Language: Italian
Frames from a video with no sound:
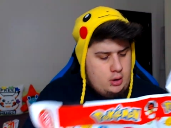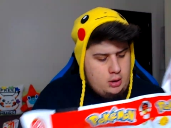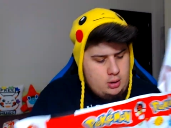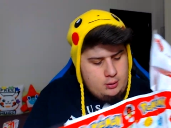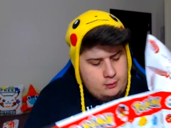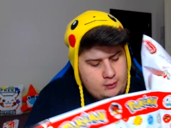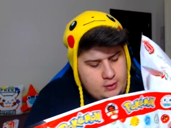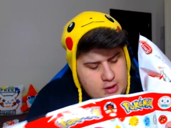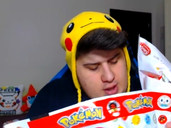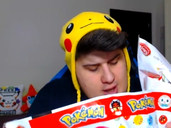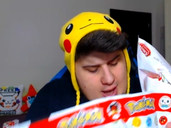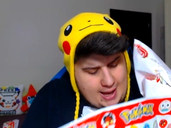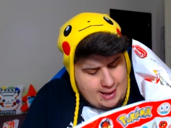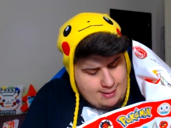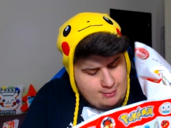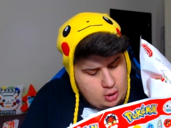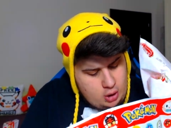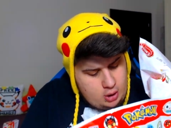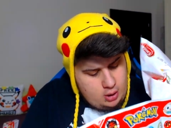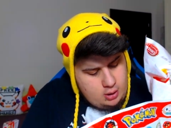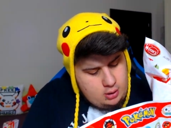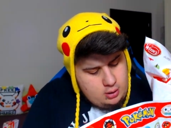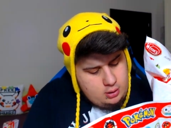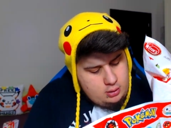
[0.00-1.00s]

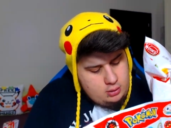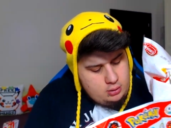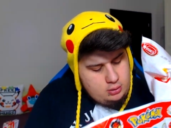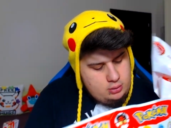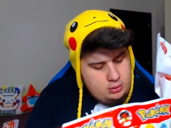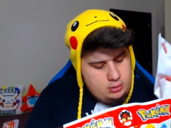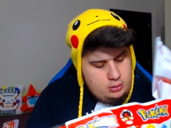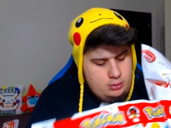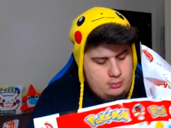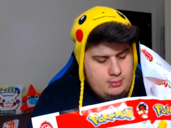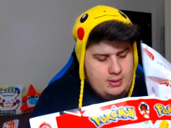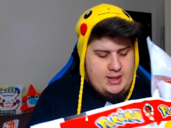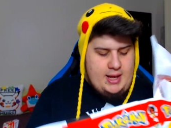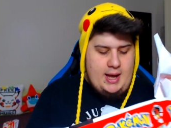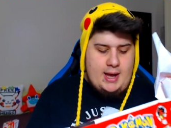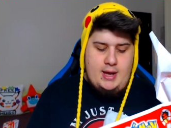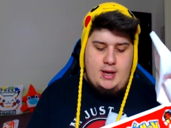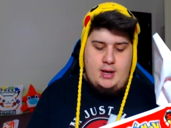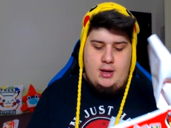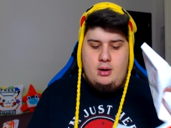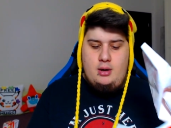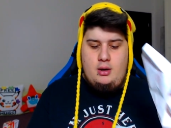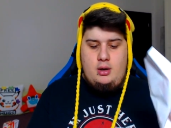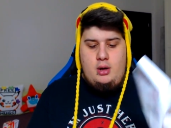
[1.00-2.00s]
Vediamo. Ma dai,
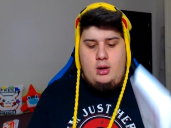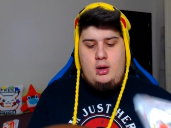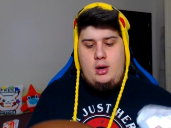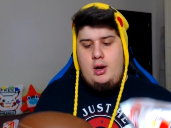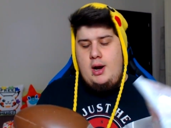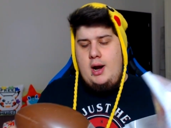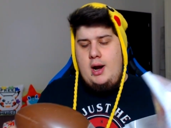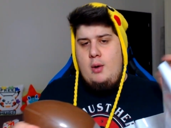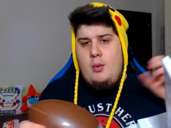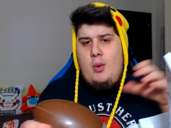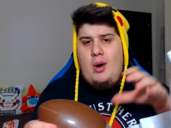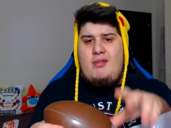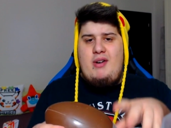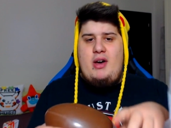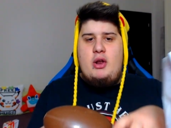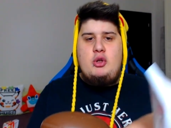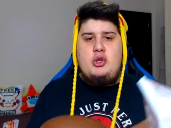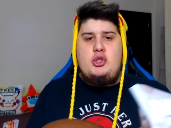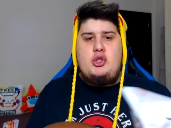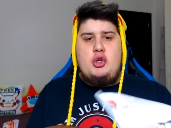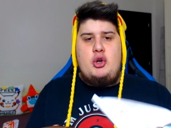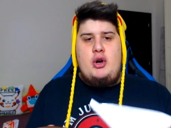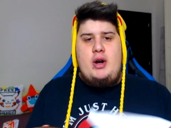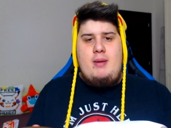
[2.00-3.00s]
le uova non
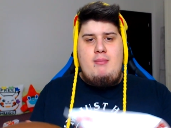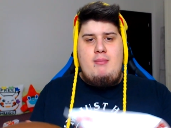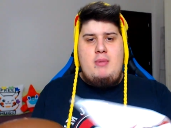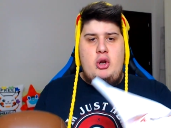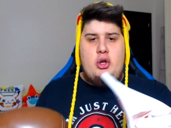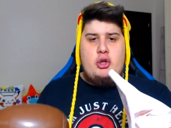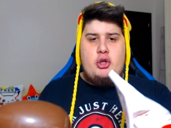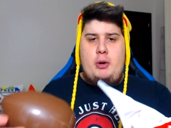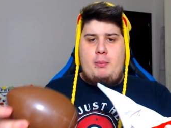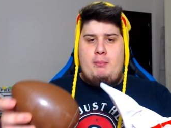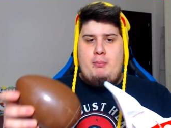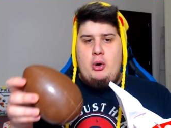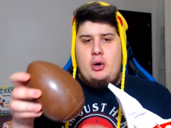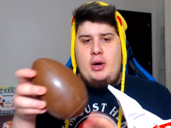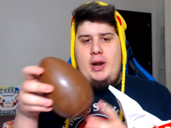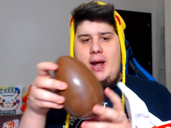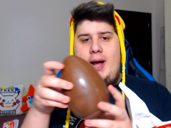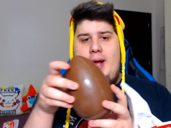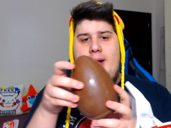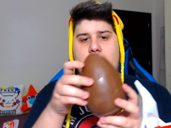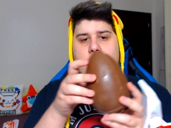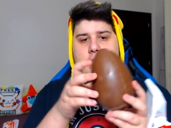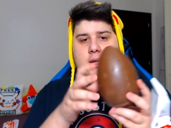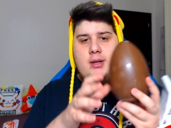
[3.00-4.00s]
sono nemmeno troppo
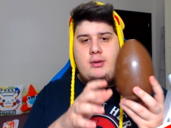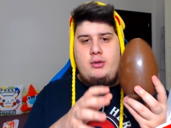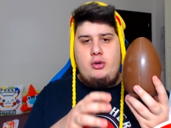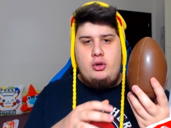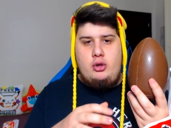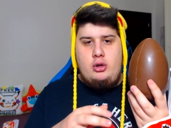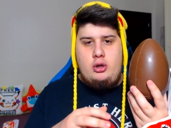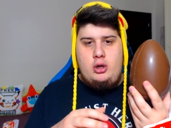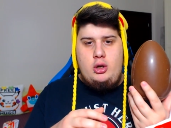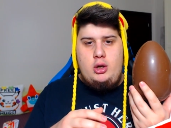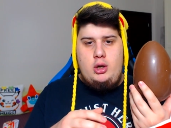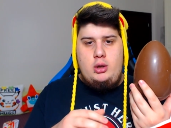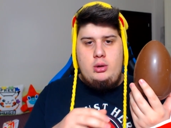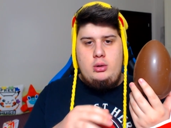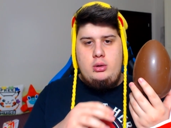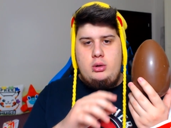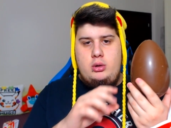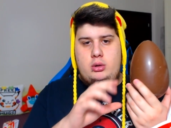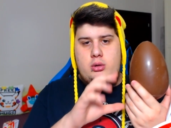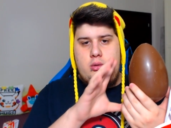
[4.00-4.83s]
grandi, sono...